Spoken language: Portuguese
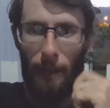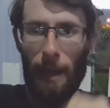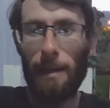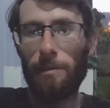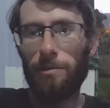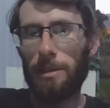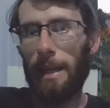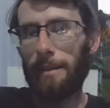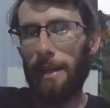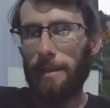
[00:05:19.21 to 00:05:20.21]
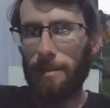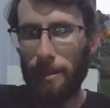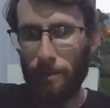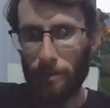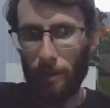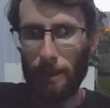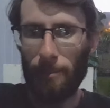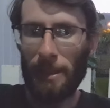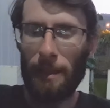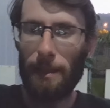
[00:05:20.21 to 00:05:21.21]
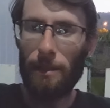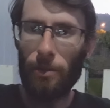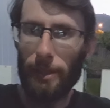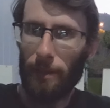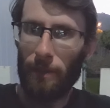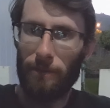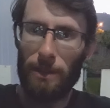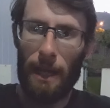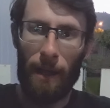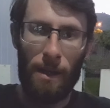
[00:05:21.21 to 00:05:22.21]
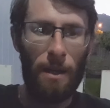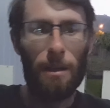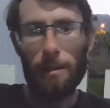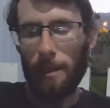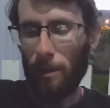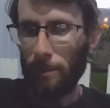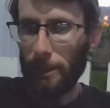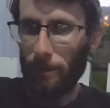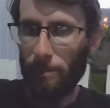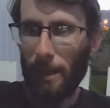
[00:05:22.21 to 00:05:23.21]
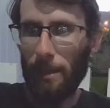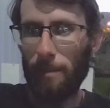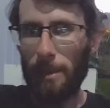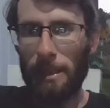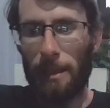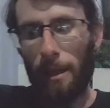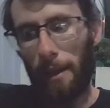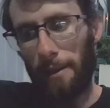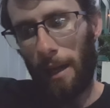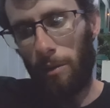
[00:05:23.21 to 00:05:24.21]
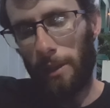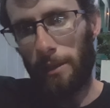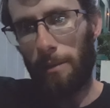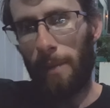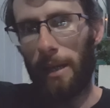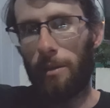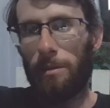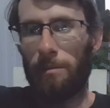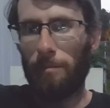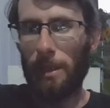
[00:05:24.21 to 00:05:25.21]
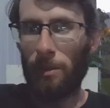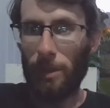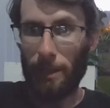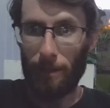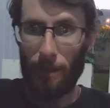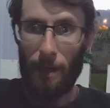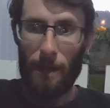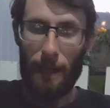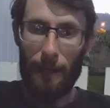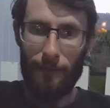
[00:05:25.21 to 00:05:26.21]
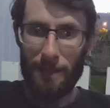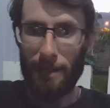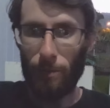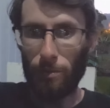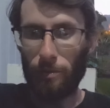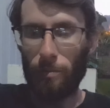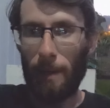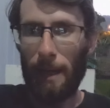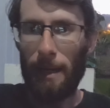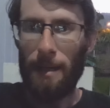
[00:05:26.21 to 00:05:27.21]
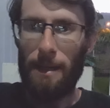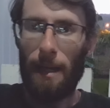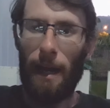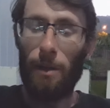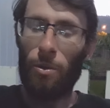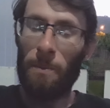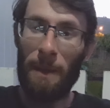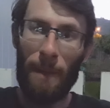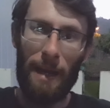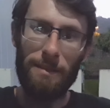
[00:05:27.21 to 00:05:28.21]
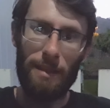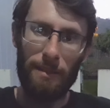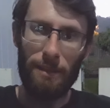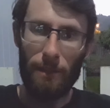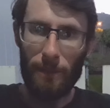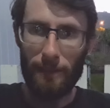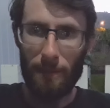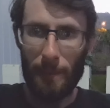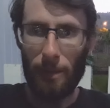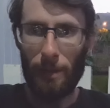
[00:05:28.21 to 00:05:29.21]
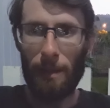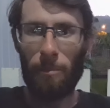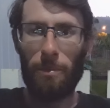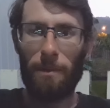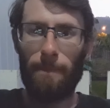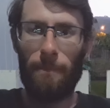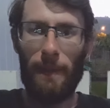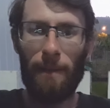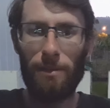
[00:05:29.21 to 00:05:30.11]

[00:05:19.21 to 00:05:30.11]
Ah, eu vou dar 3 litros só de manhã e de noite eu não vou dar. Dá um litro e meio de manhã e dá um litro e meio de noite. Ela vai se acostumar a comer mais ração nesse meio tempo. Né?